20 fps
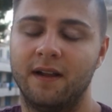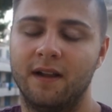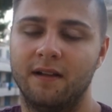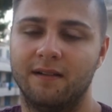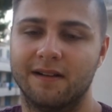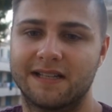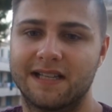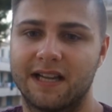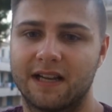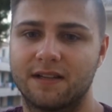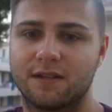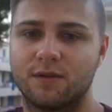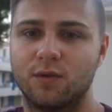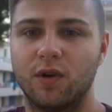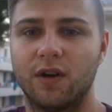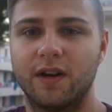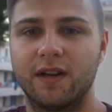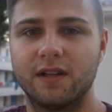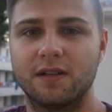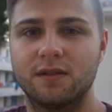Was sagst du
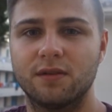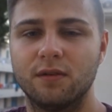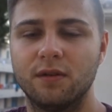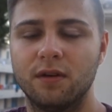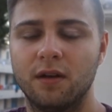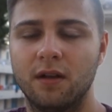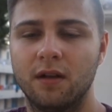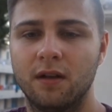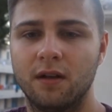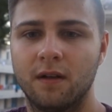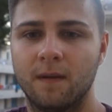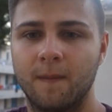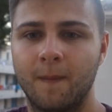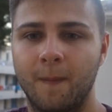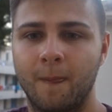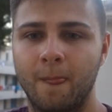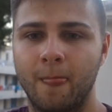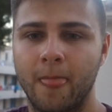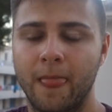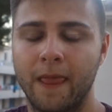da dazu?
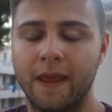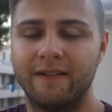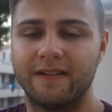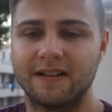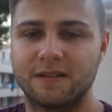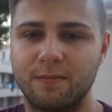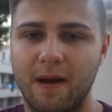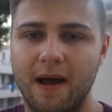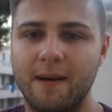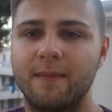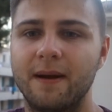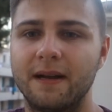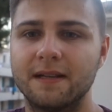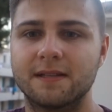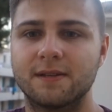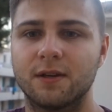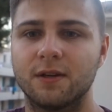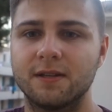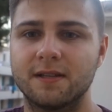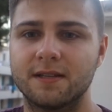Was machen wir
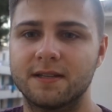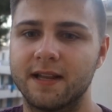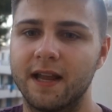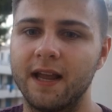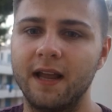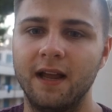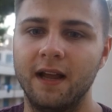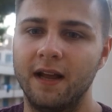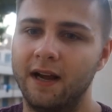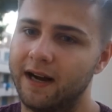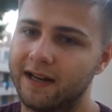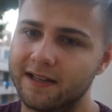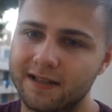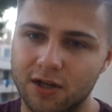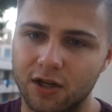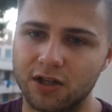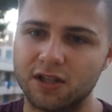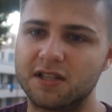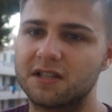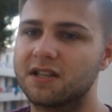ansonsten?
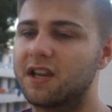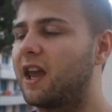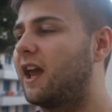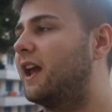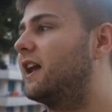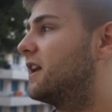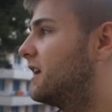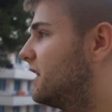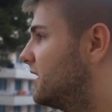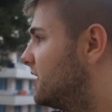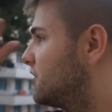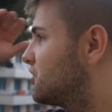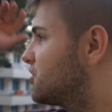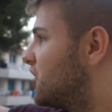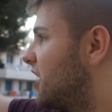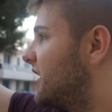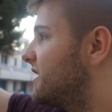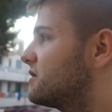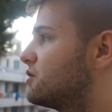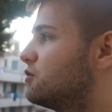Ansonsten gehe ich in den
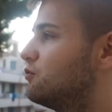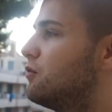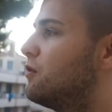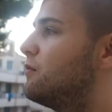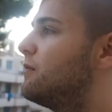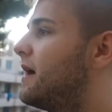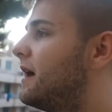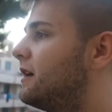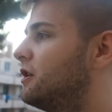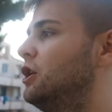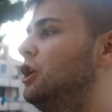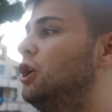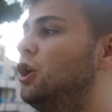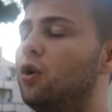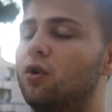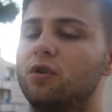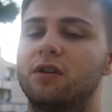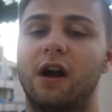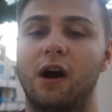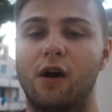scheiß Supermarkt
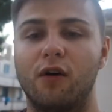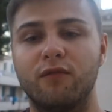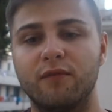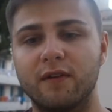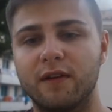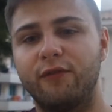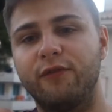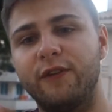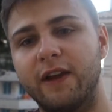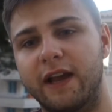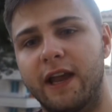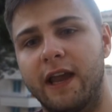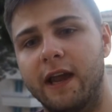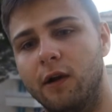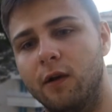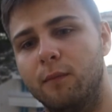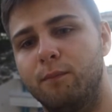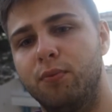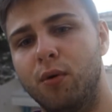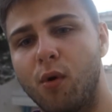und kaufe mir 4
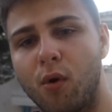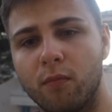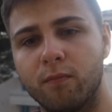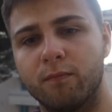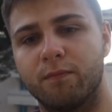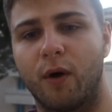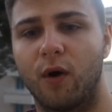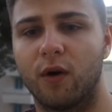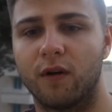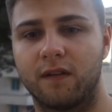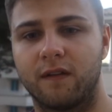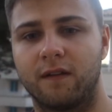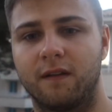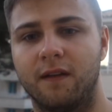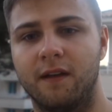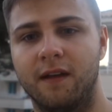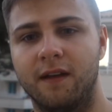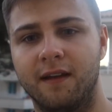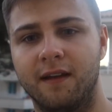Kilo Pudenbrust.